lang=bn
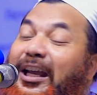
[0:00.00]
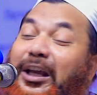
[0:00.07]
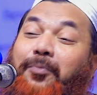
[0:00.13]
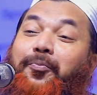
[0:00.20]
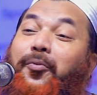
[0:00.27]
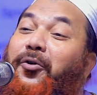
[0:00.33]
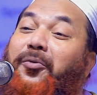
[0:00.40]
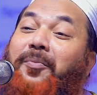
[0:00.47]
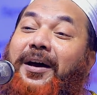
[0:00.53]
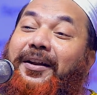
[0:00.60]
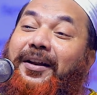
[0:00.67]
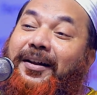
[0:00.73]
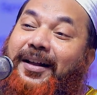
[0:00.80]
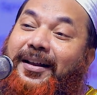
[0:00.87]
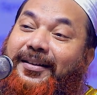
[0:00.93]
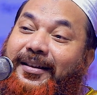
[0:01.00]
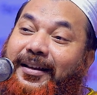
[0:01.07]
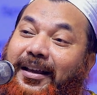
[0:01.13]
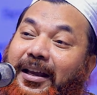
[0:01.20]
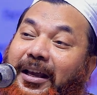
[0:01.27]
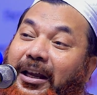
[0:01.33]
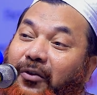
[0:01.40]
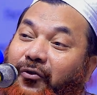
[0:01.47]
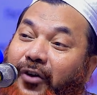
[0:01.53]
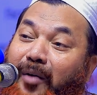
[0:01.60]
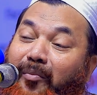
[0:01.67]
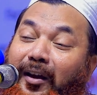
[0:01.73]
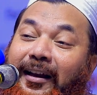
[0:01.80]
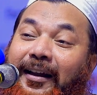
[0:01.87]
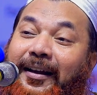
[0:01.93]
এই পরিবারের কাছে এই
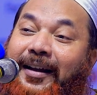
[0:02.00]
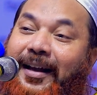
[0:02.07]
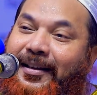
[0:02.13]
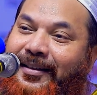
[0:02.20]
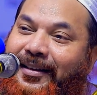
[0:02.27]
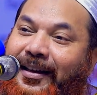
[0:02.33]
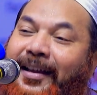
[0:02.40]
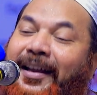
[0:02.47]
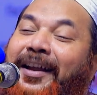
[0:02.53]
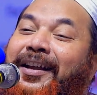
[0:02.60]
ফ্যামিলির কাছে